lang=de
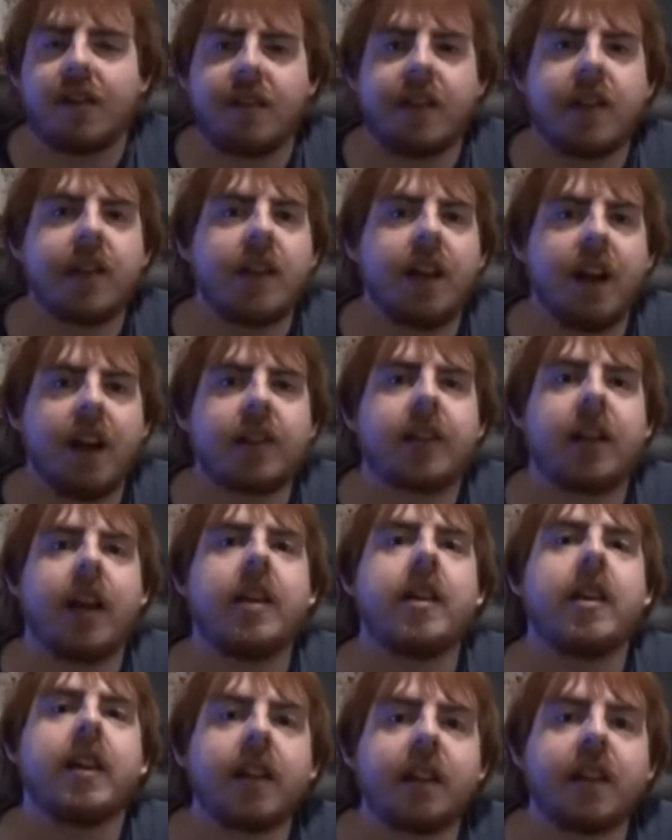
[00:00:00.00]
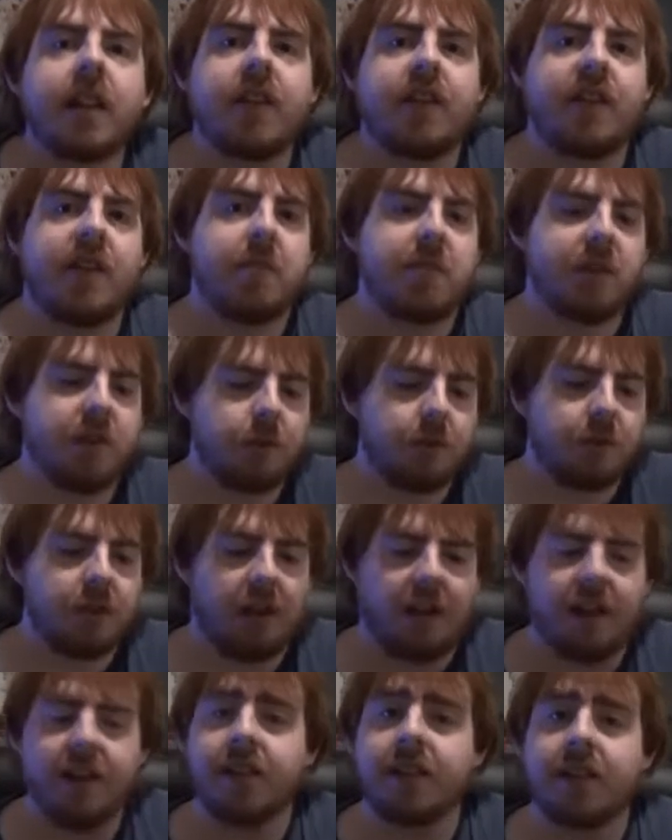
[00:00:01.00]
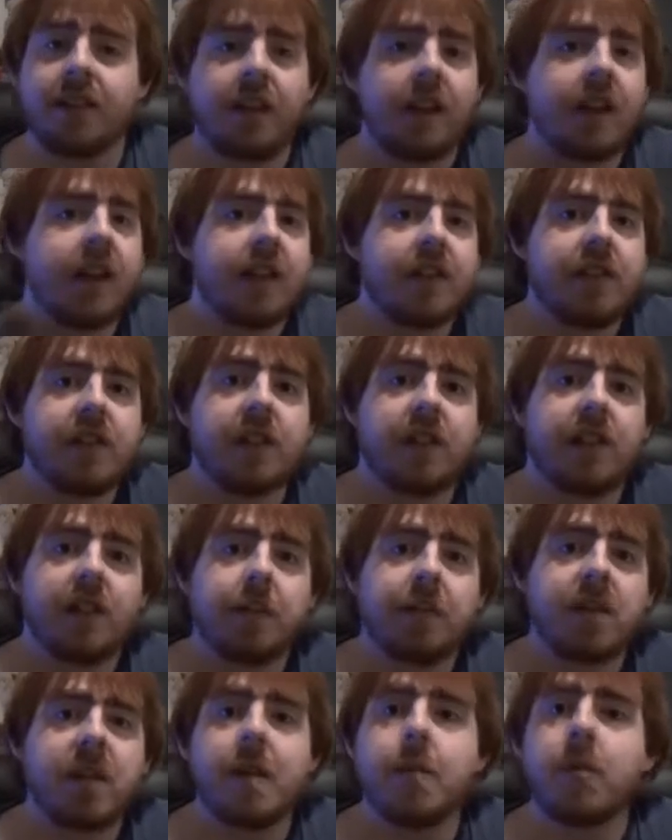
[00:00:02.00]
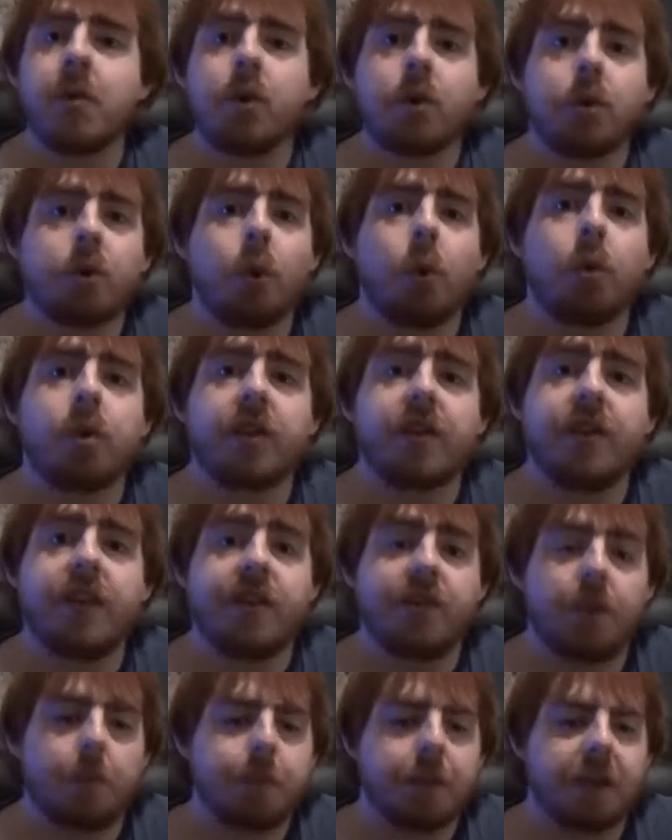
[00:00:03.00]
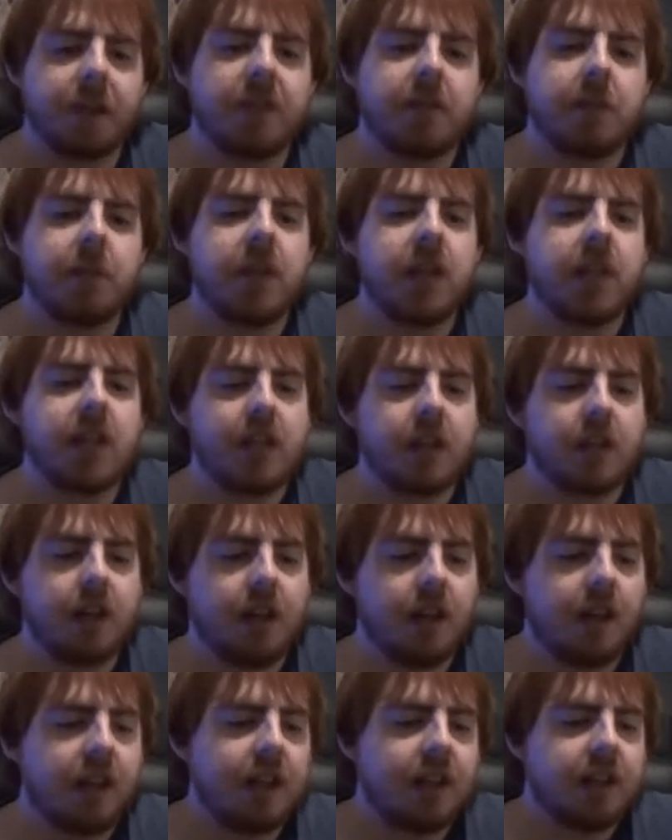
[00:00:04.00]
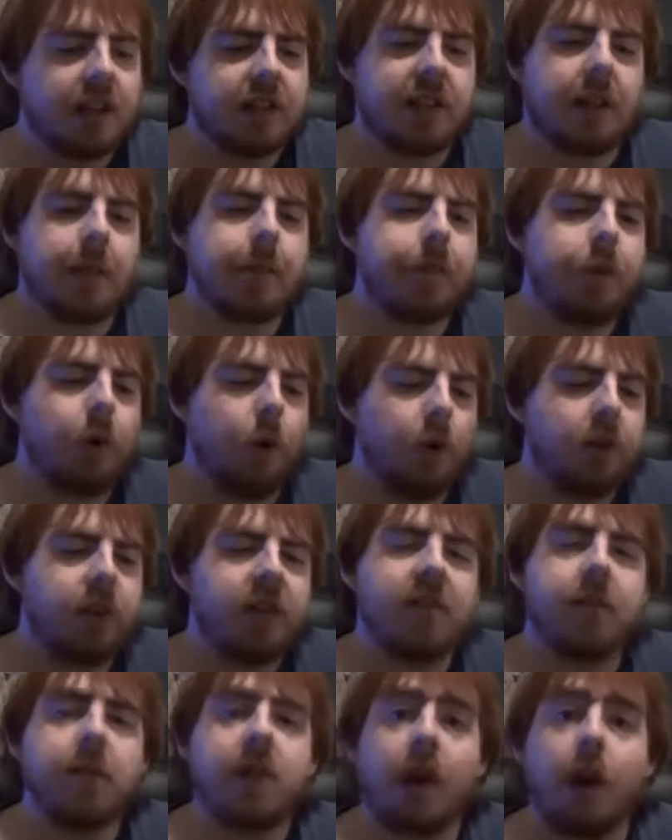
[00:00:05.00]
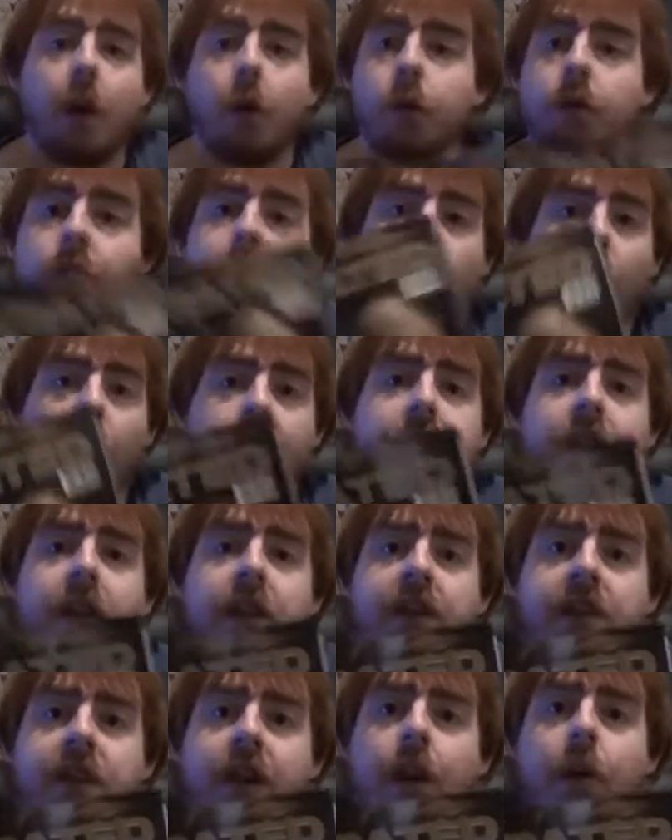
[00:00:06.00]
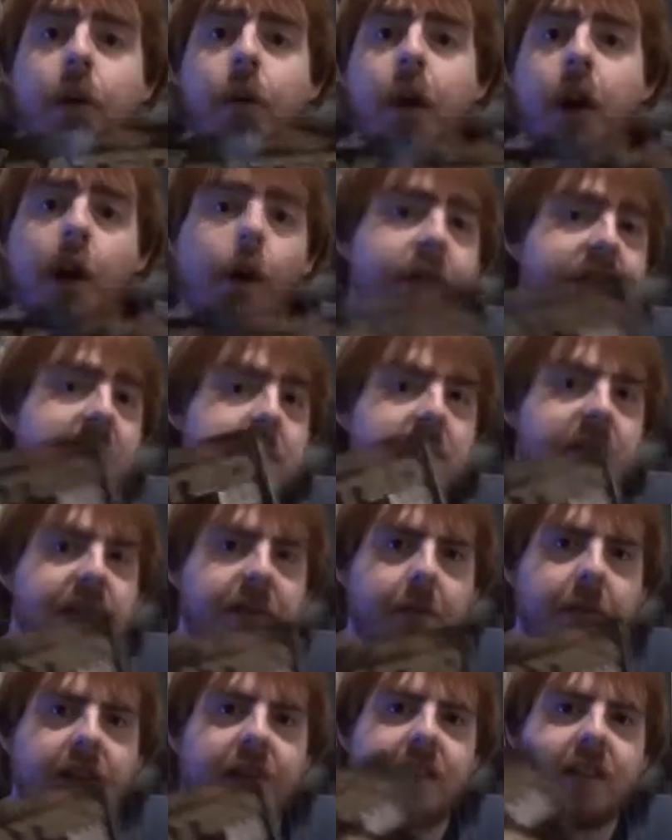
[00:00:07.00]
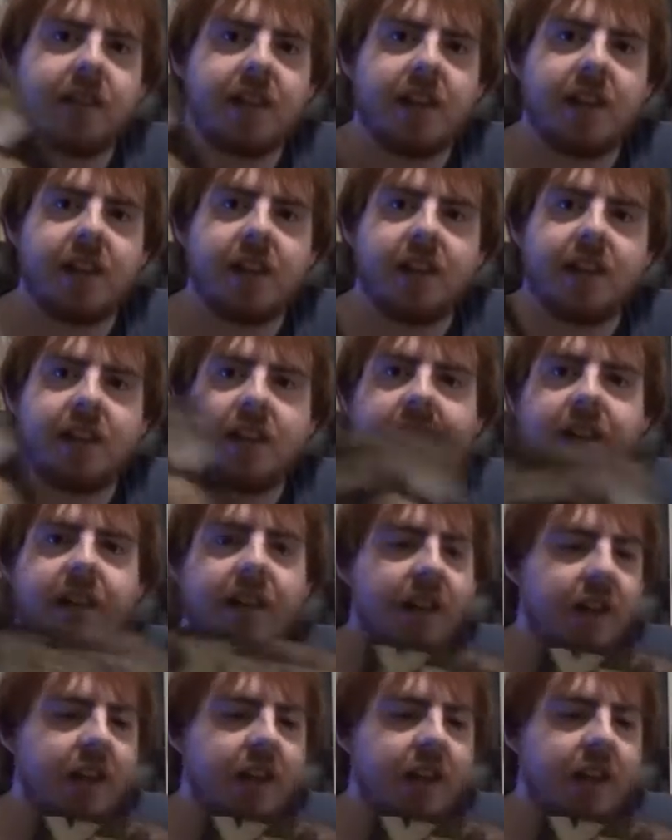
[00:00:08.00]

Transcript: wenn gerade keine Internetverbindung da ist. Wie gesagt, ich bin ja immer noch großer Fan von Printmedien. Deshalb freut es mich auch und ich hoffe es auch, auch wenn ich mir das Magazin hier jetzt nicht